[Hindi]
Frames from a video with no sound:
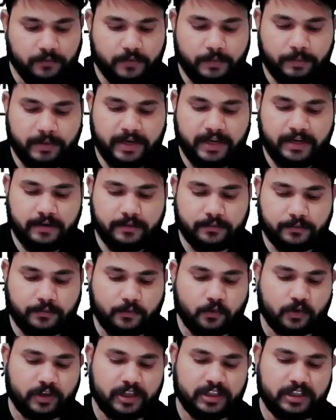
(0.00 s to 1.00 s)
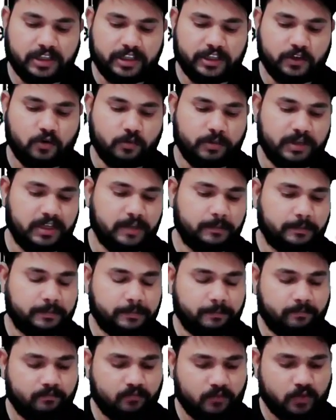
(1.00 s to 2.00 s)
फिफ्टी फोर के अंदर देखो भैया आप
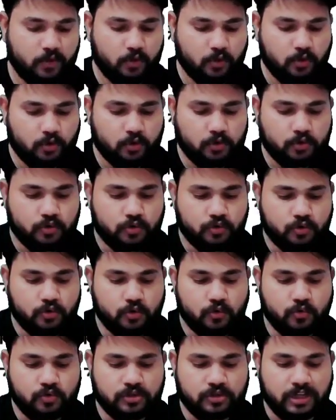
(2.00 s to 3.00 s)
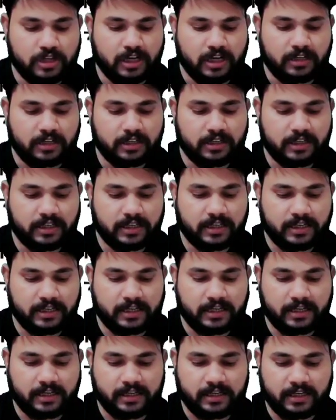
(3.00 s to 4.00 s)
चूज द
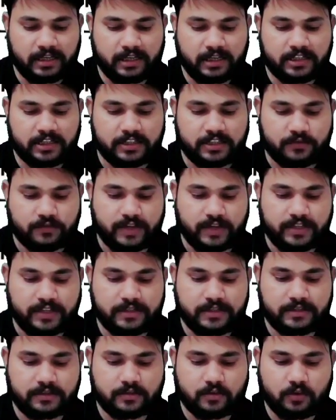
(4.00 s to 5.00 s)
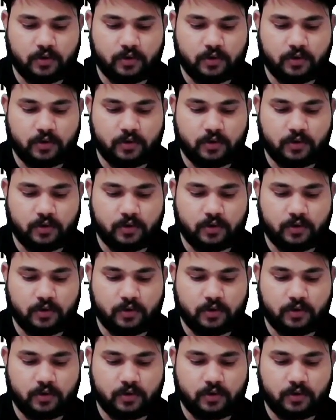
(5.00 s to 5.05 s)
करेक्ट सिक्वेंस